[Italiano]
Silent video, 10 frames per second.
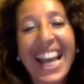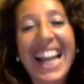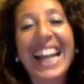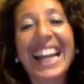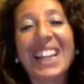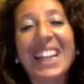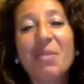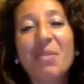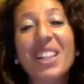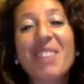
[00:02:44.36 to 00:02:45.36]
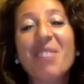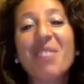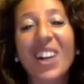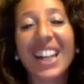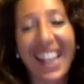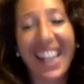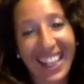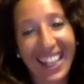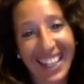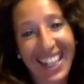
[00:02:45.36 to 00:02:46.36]
l'archetipo del
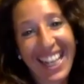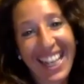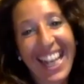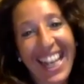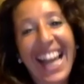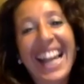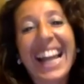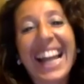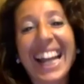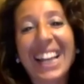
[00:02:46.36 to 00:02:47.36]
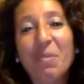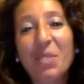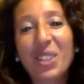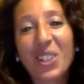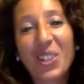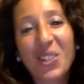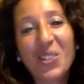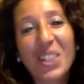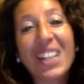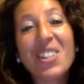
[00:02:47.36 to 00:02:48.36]
folle, l'archetipo di
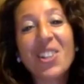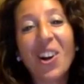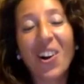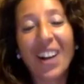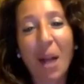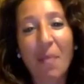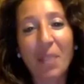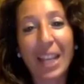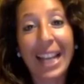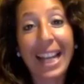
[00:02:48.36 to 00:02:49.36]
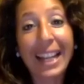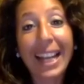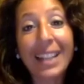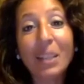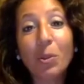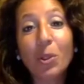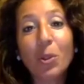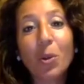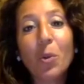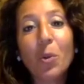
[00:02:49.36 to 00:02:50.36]
colui che gioca e l'archetipo di
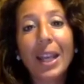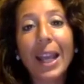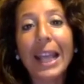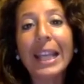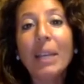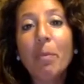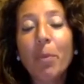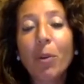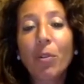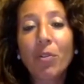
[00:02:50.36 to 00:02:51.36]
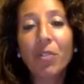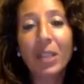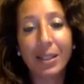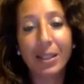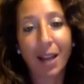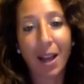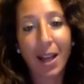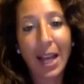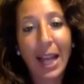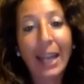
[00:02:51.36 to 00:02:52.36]
colui che improvvisa,
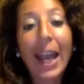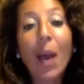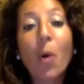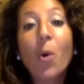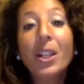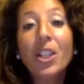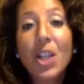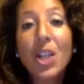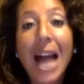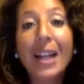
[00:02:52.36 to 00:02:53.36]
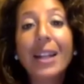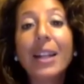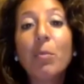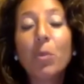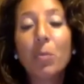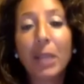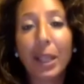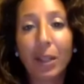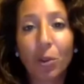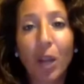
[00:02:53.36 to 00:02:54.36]
che è originale nel
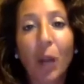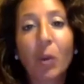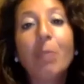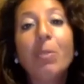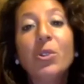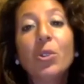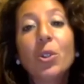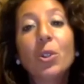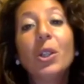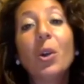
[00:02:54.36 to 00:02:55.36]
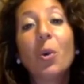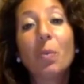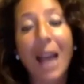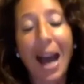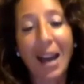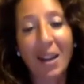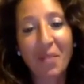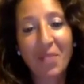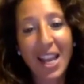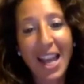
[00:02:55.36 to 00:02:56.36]
momento, che non ha bisogno di copiare.
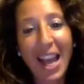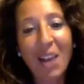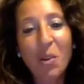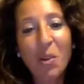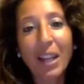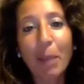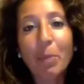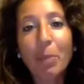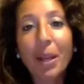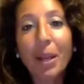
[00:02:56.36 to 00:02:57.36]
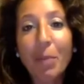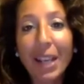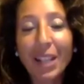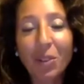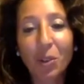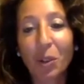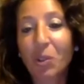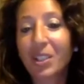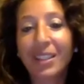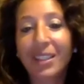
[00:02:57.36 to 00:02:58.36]
Ecco perché mi permetto,
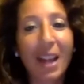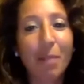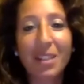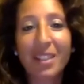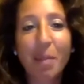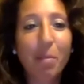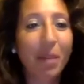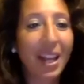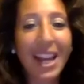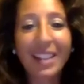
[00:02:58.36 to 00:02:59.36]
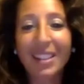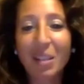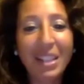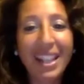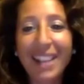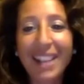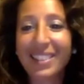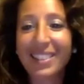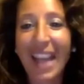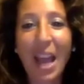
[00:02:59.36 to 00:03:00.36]
nonostante abbia sempre 3.000
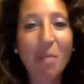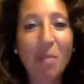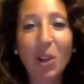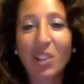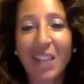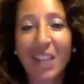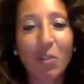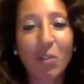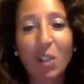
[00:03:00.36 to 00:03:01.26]
schemi, cose che vi voglio